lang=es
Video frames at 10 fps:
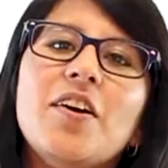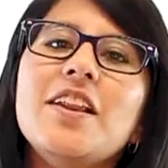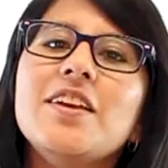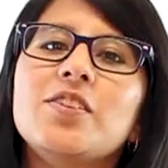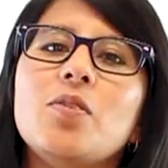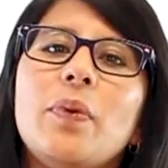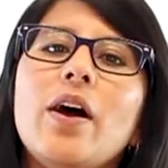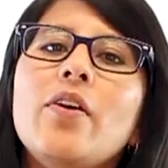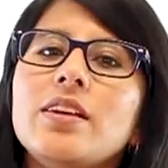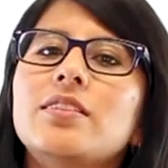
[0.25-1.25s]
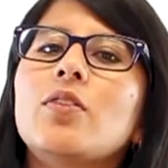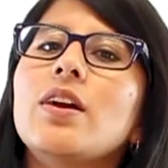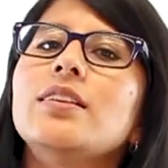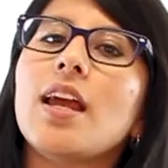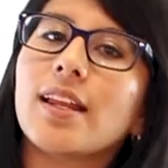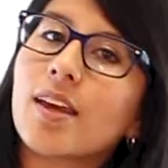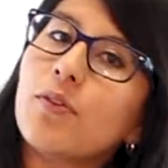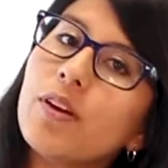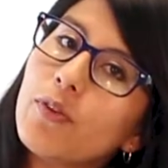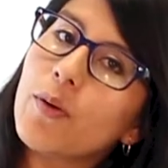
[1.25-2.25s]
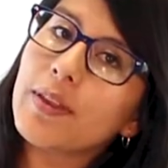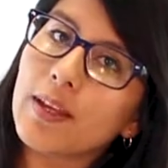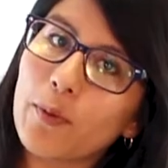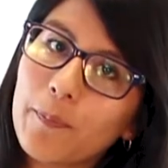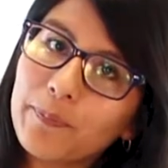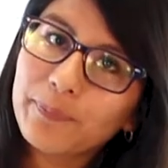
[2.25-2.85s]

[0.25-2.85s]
Hola, yo soy Pau y esto es El Kiwi Informativo.